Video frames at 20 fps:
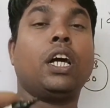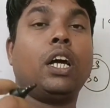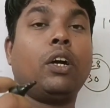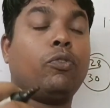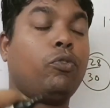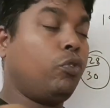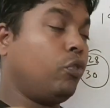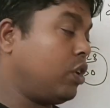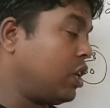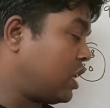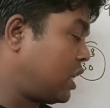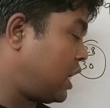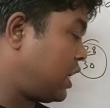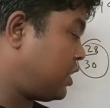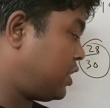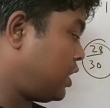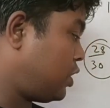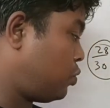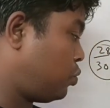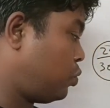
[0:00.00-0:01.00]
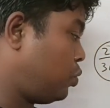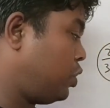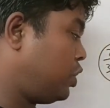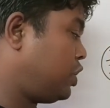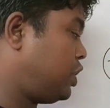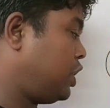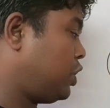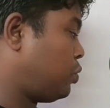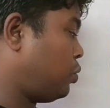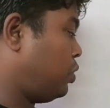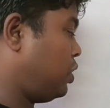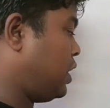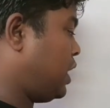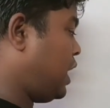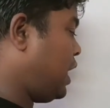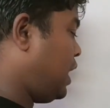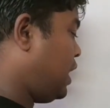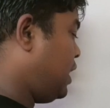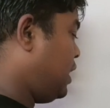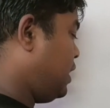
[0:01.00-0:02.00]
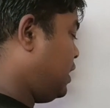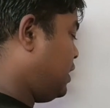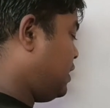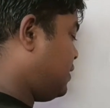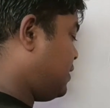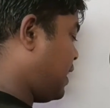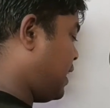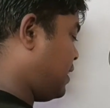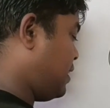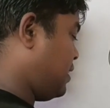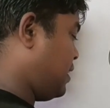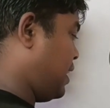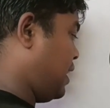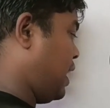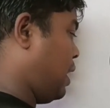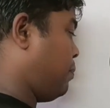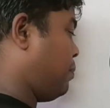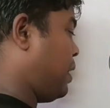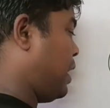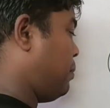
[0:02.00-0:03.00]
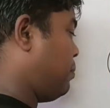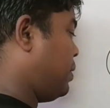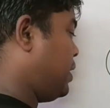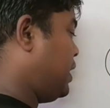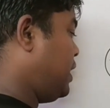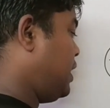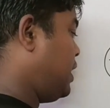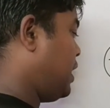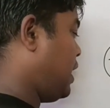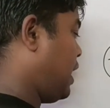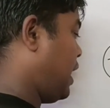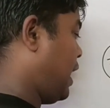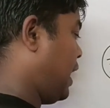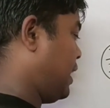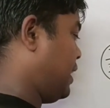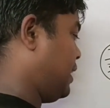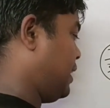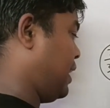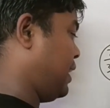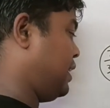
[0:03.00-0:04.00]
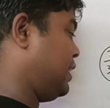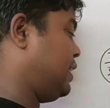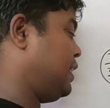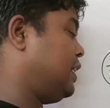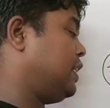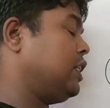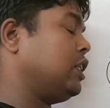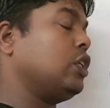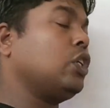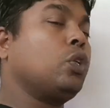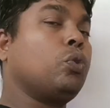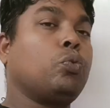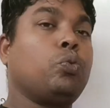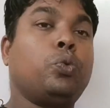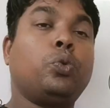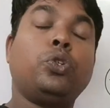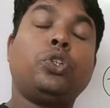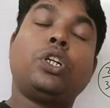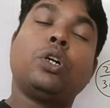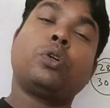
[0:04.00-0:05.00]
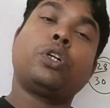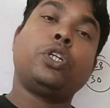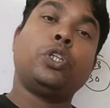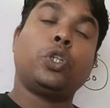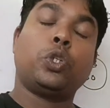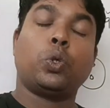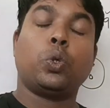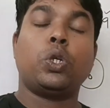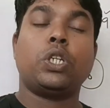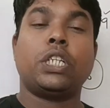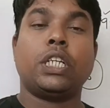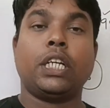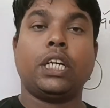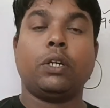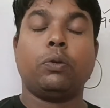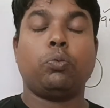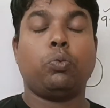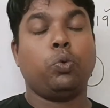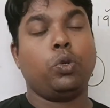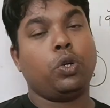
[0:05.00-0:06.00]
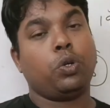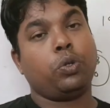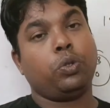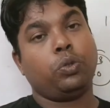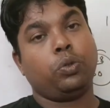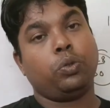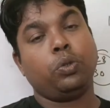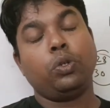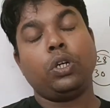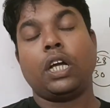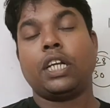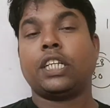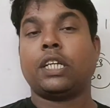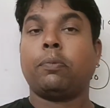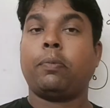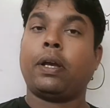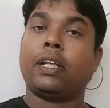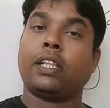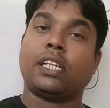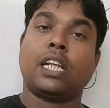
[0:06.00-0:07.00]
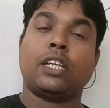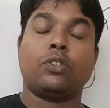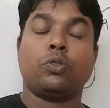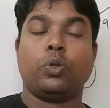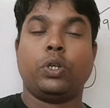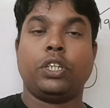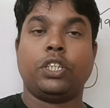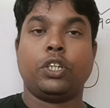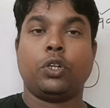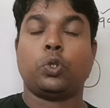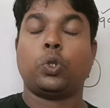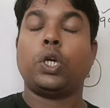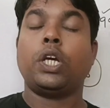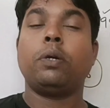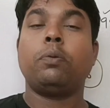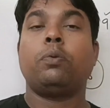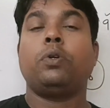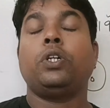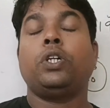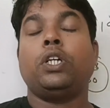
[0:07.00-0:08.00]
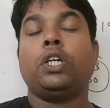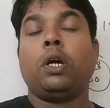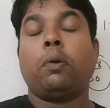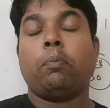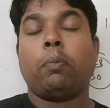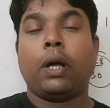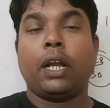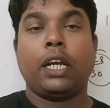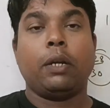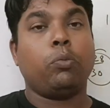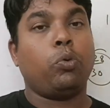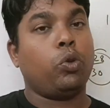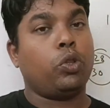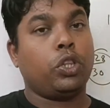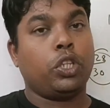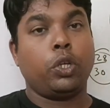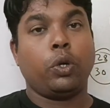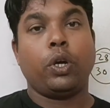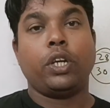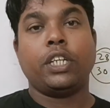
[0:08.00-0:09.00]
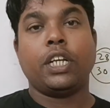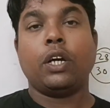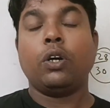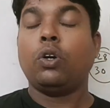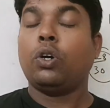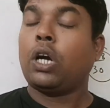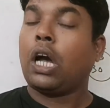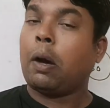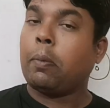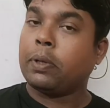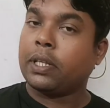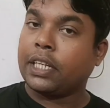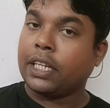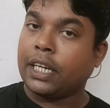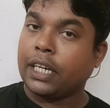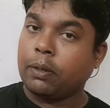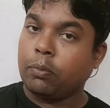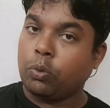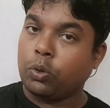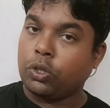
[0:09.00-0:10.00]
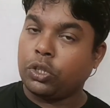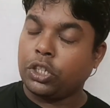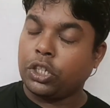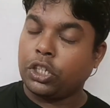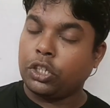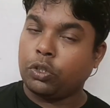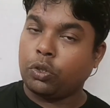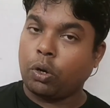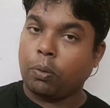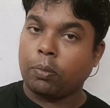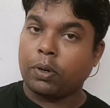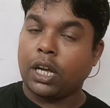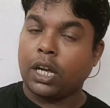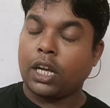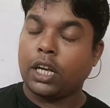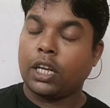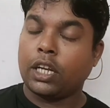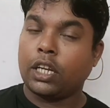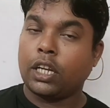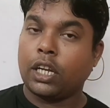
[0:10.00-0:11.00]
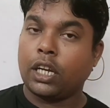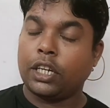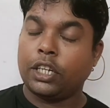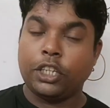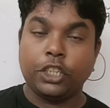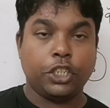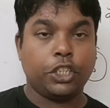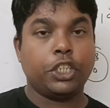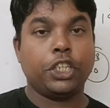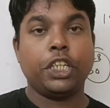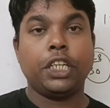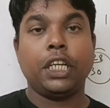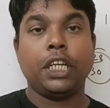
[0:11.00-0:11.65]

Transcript: ফুডের ক্লাসটা শুরু হচ্ছে সন্ধ্যা সাতটায় আর প্রাইমারি আটটায় ফুডটাও কিন্তু চলছে ফুডও কিন্তু আজকে ম্যাথ ক্লাস রয়েছে অতএব পারলে ভর্তি হয়ে যাও আমাদের এখানে ভর্তি কিন্তু আমরা নিচ্ছি